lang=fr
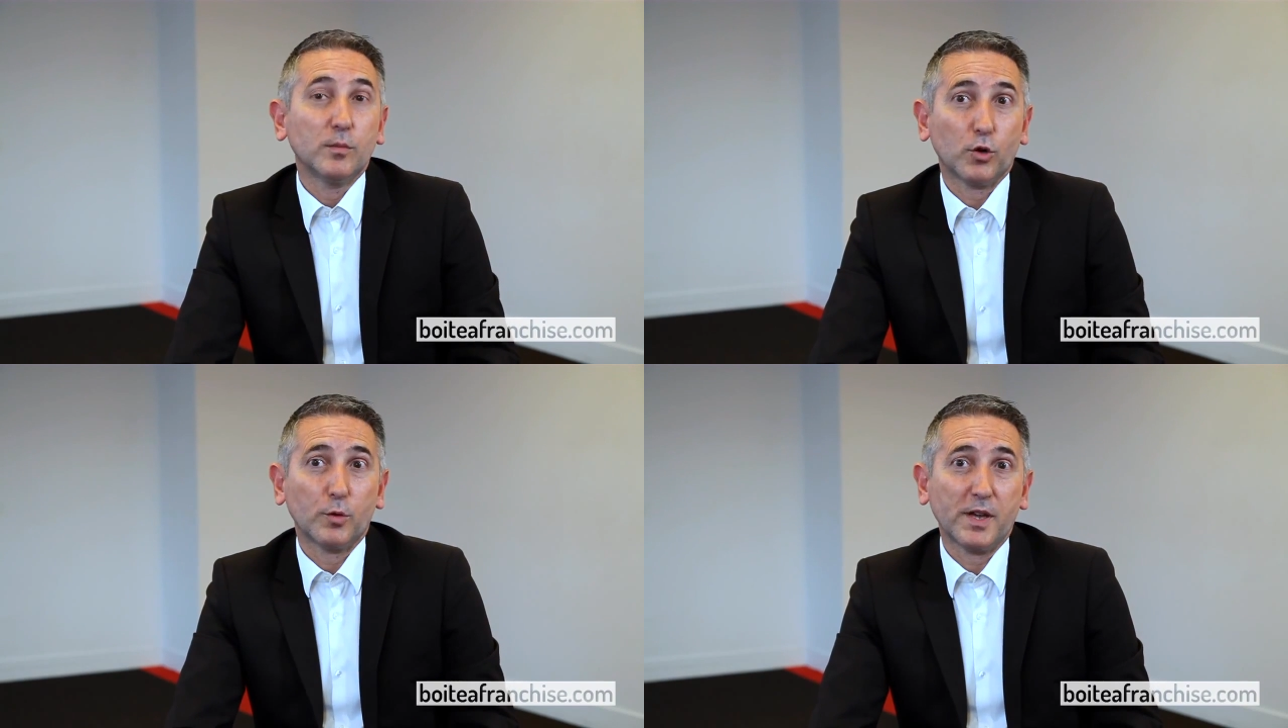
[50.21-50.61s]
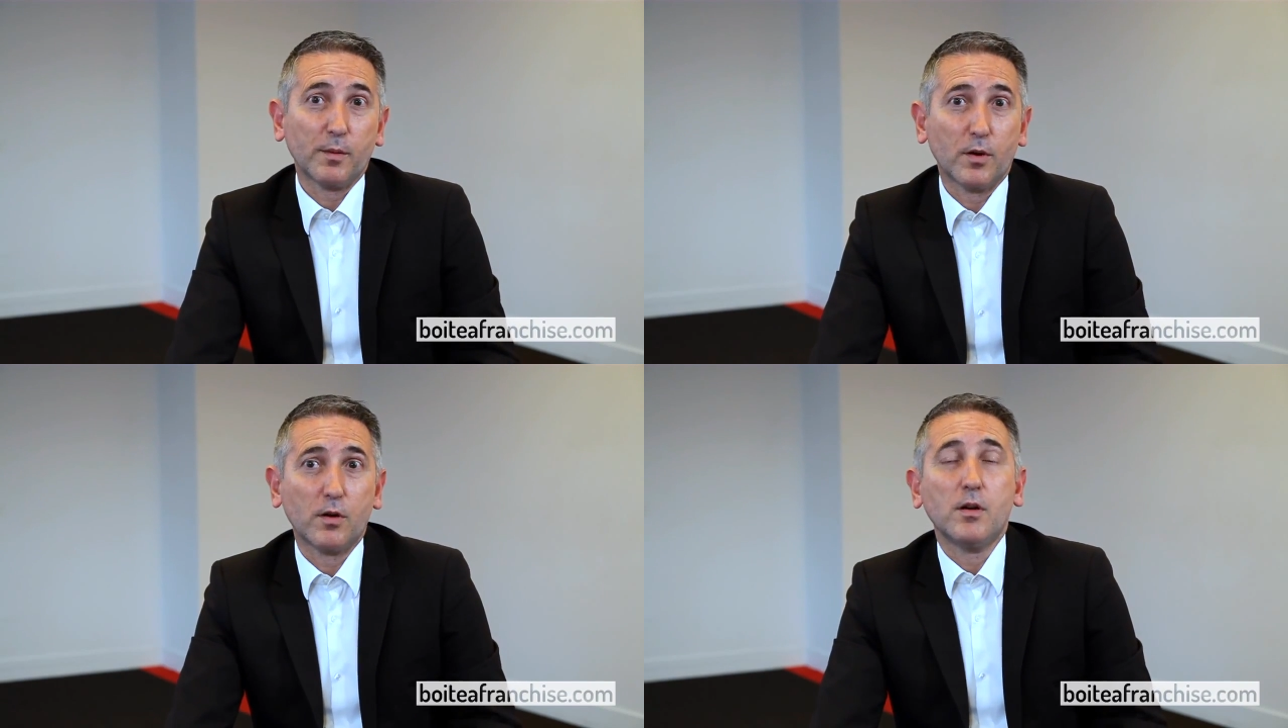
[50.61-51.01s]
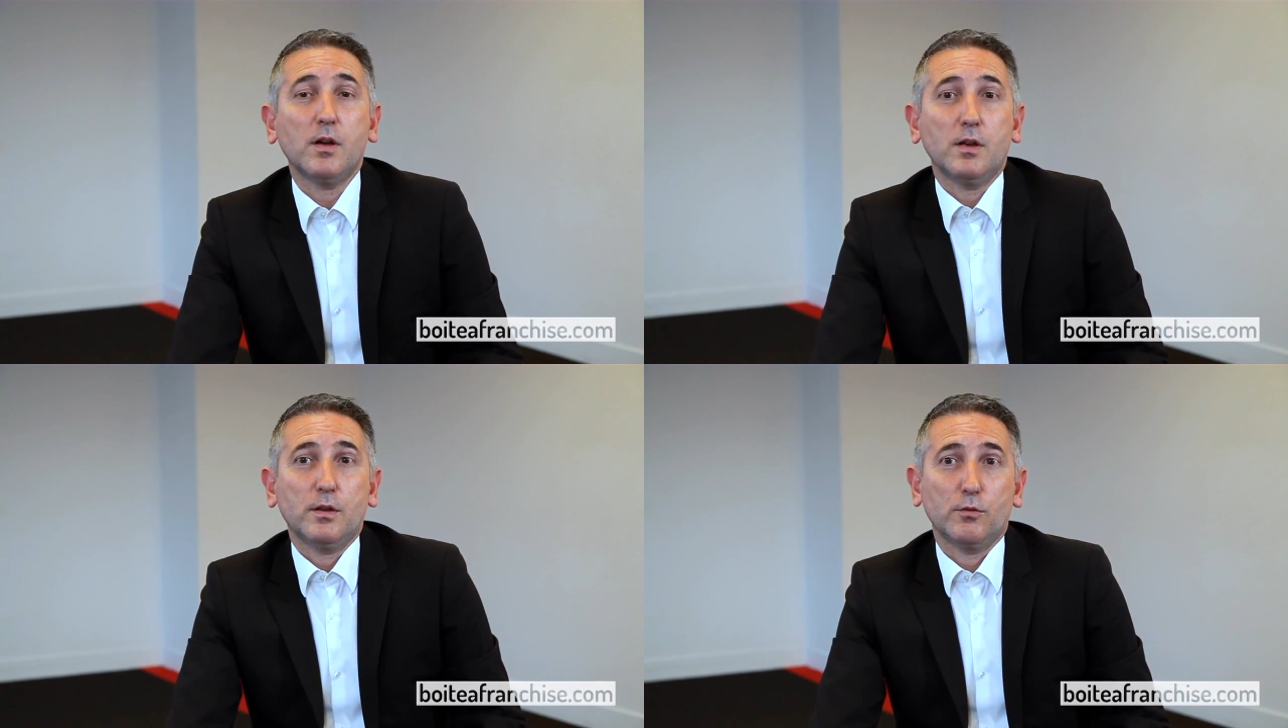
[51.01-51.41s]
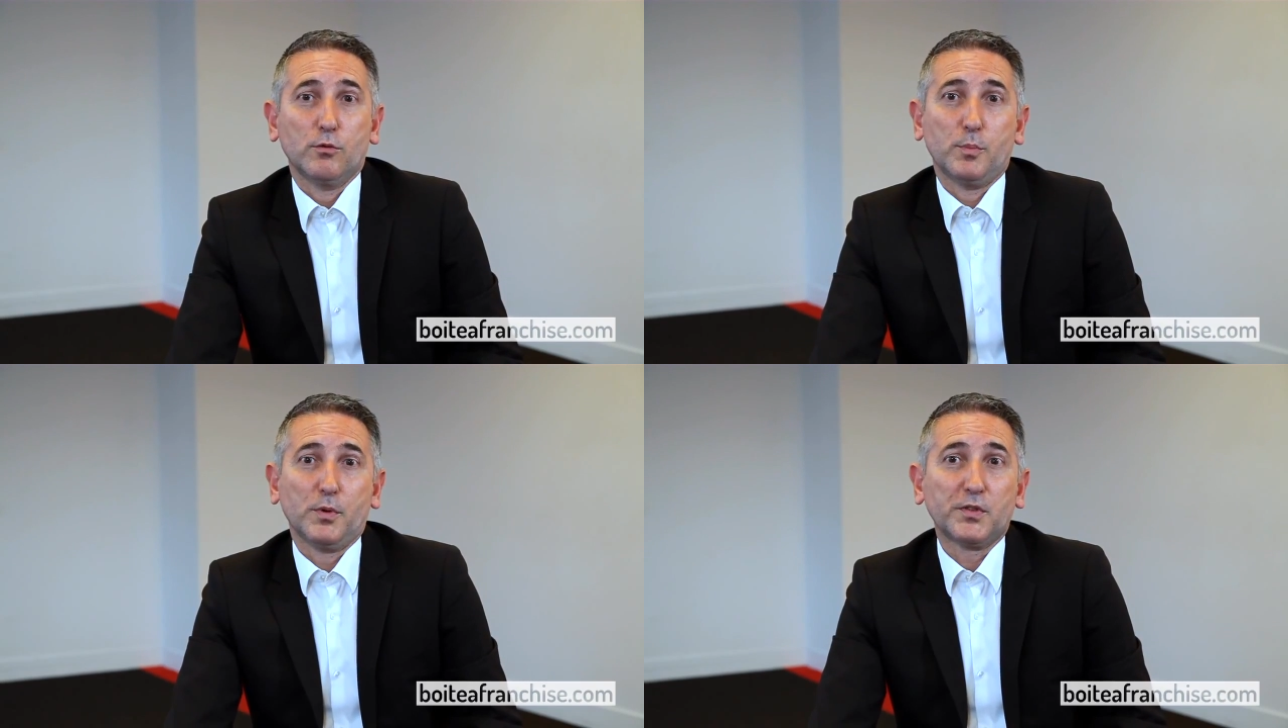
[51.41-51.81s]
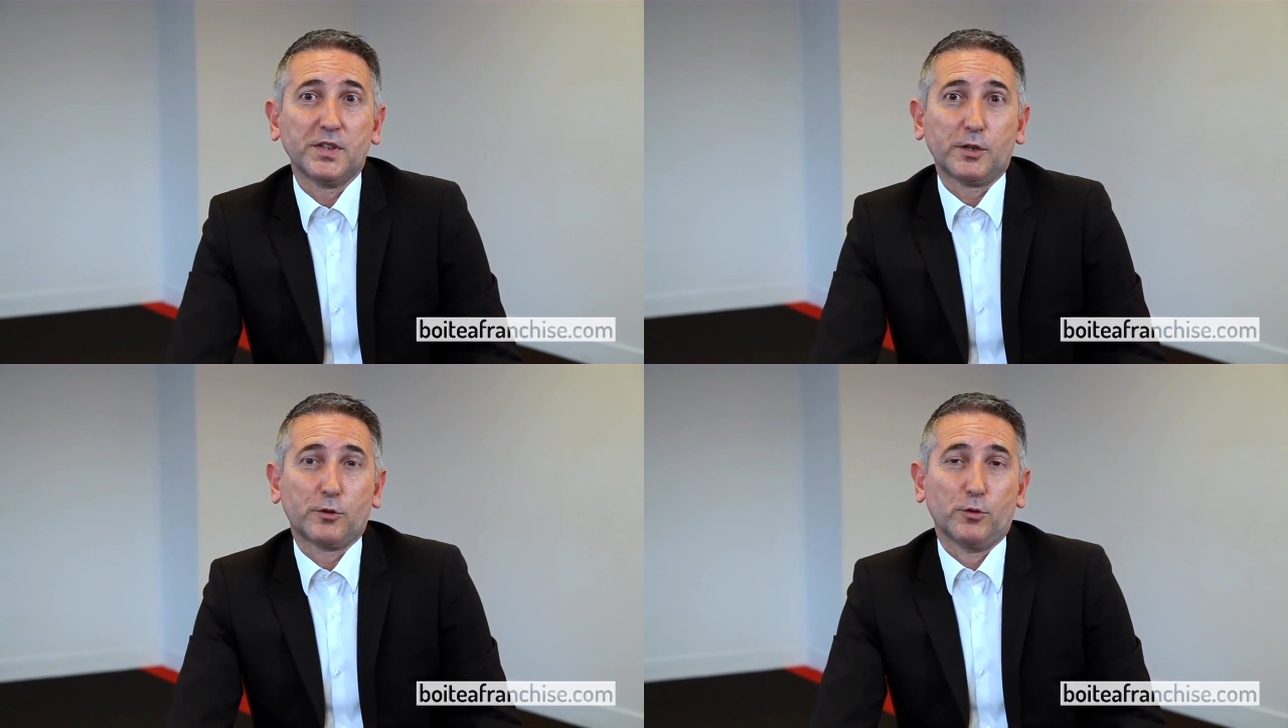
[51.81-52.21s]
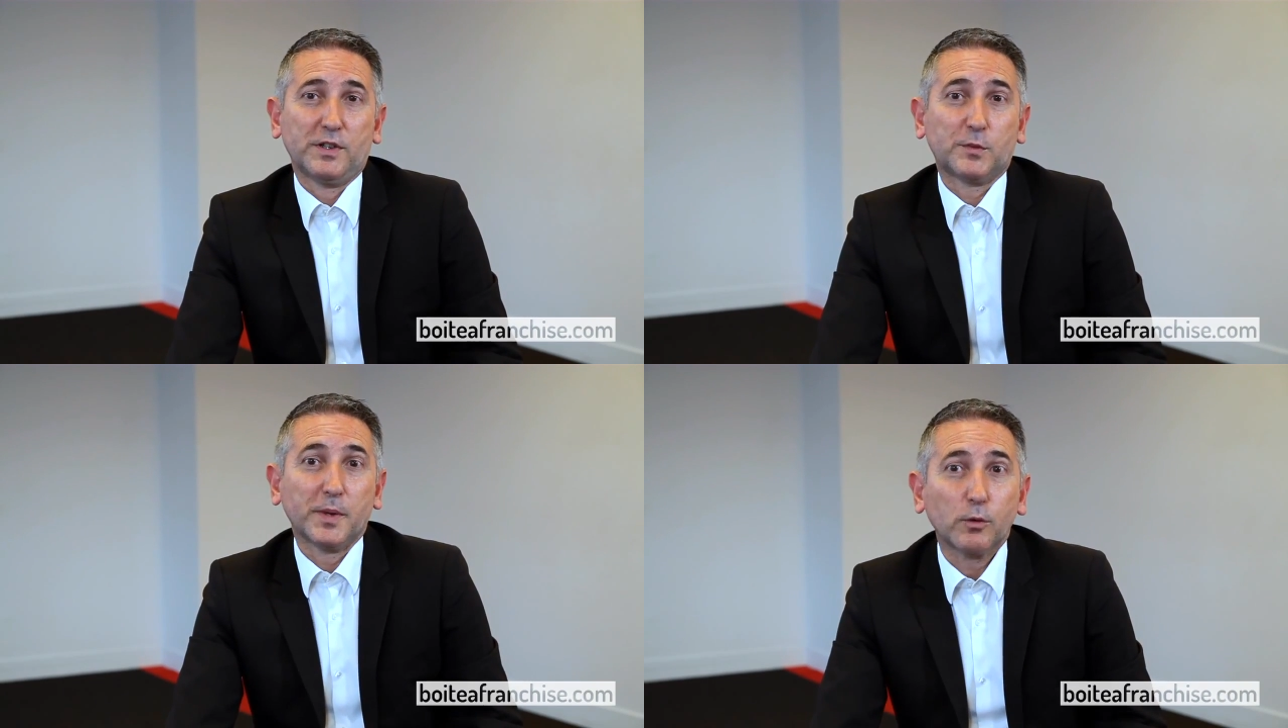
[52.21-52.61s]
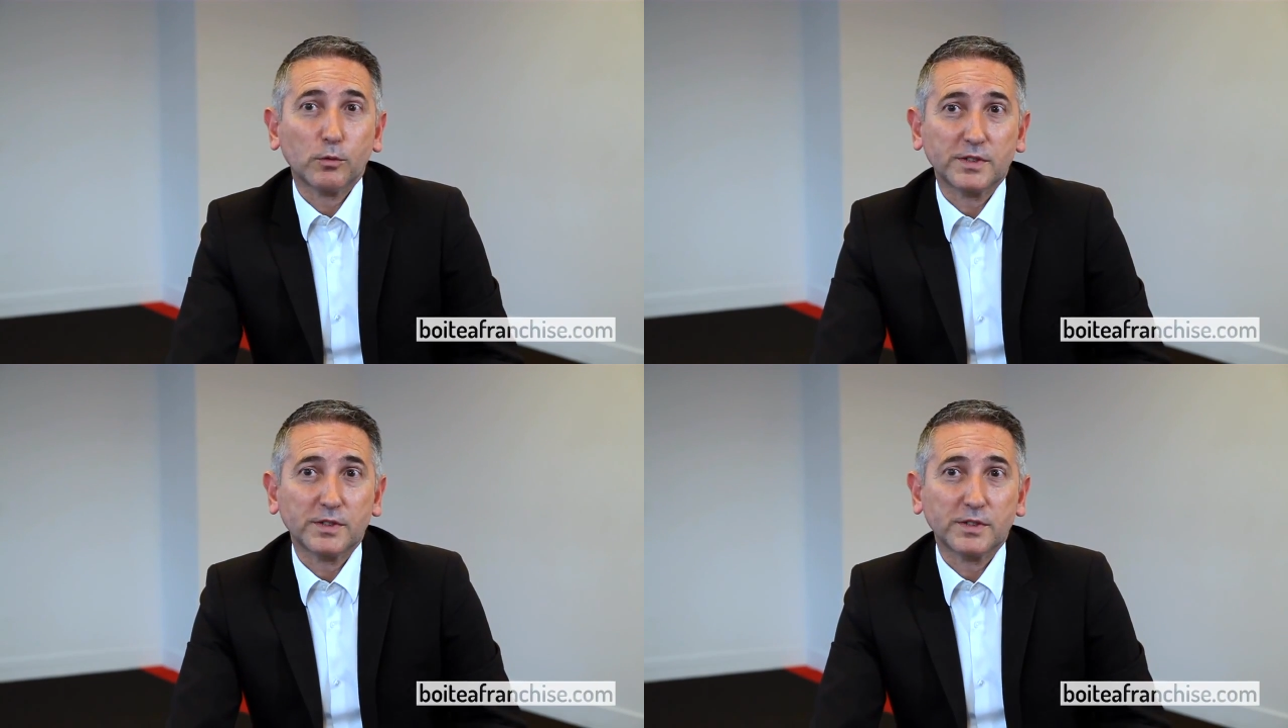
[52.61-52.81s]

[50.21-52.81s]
Premièrement, pensez que l'expert